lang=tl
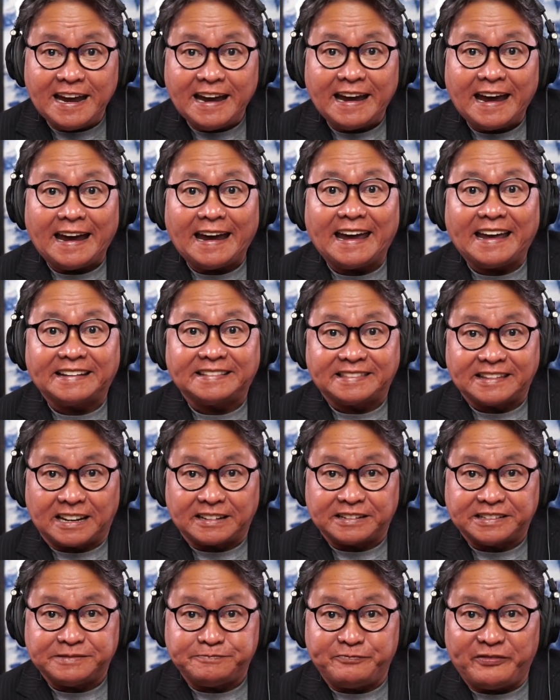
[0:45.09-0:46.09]
at ng
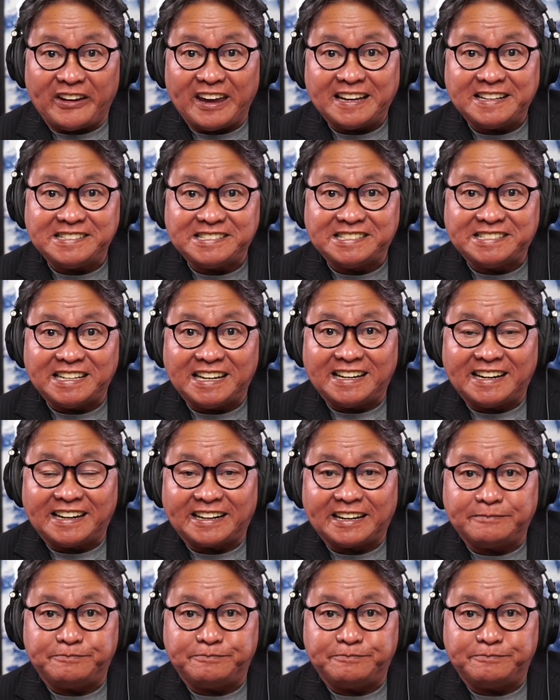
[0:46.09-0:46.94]
fake cigarette